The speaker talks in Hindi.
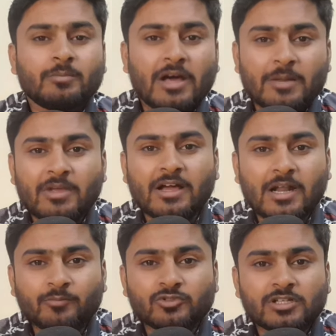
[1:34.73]
बारे में अगर
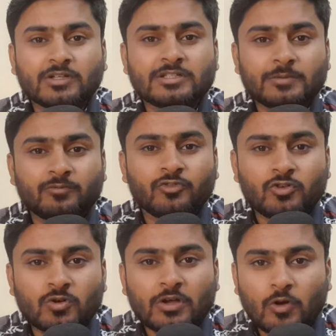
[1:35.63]
आप मुझसे किसी
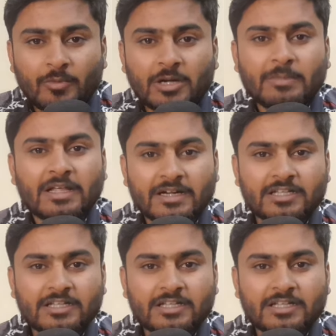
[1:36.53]
वीडियो के कॉमेंट में या